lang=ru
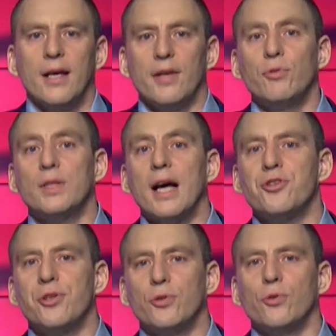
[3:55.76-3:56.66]
И вот
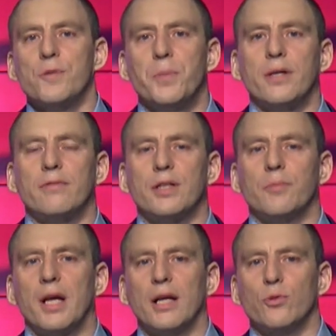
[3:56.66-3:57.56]
очередной успех в
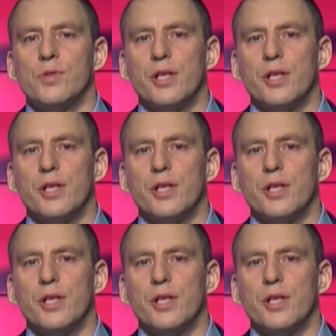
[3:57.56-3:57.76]
этом году –